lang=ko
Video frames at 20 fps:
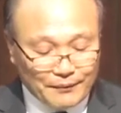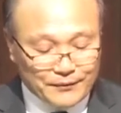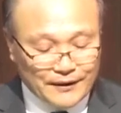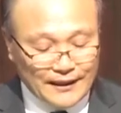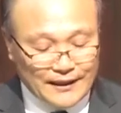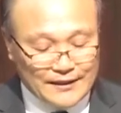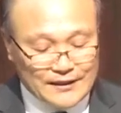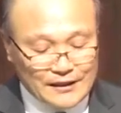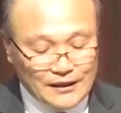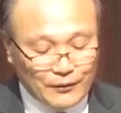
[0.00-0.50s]

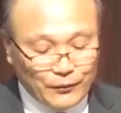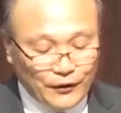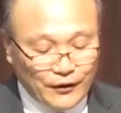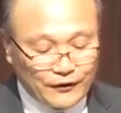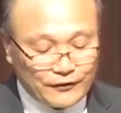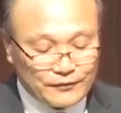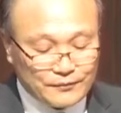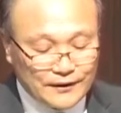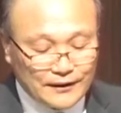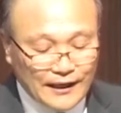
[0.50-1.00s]
함께 같이
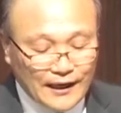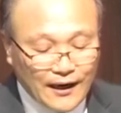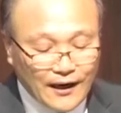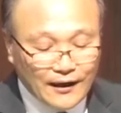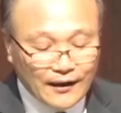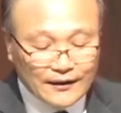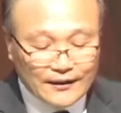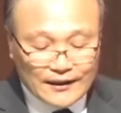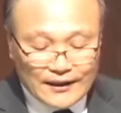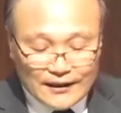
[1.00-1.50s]

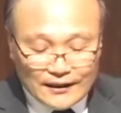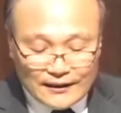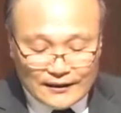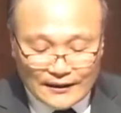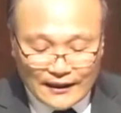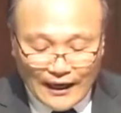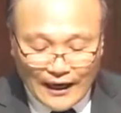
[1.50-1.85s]
읽어보겠습니다.